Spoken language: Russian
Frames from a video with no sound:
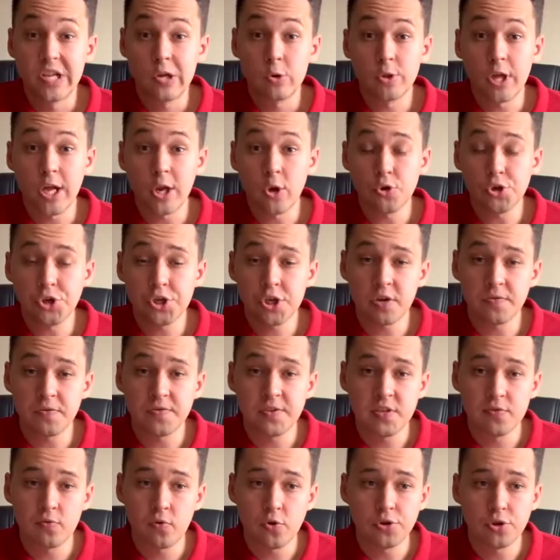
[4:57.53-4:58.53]
Для удаленщиков
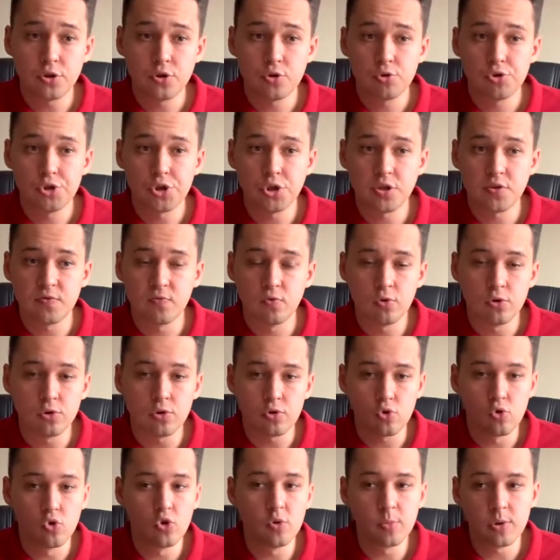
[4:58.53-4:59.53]
сегодня существует
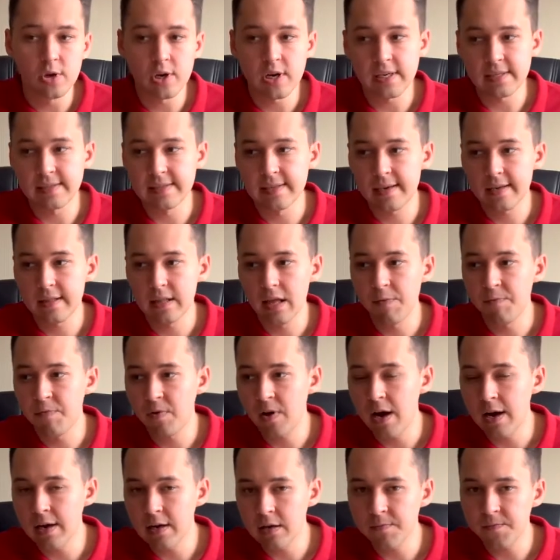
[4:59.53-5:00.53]
уйма разных
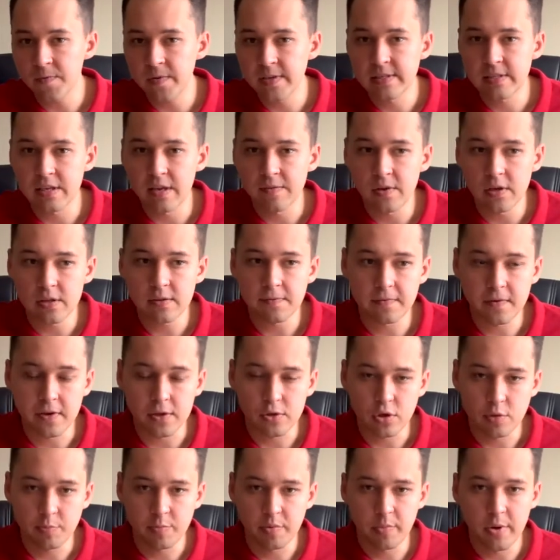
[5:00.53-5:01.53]
лайфхаков и советов,
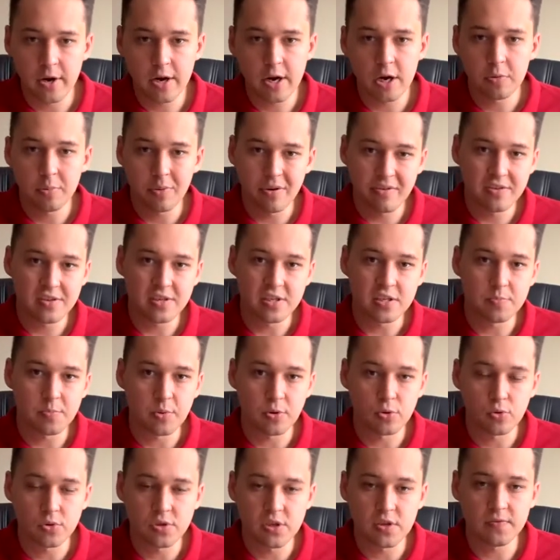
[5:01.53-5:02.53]
которые помогают повысить
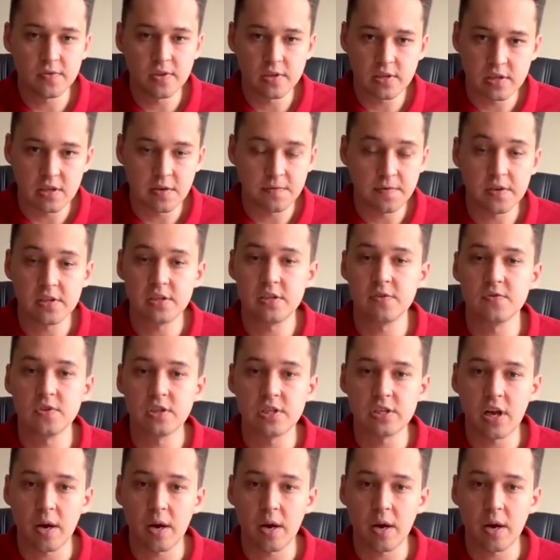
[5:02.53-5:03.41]
продуктивность и эффективность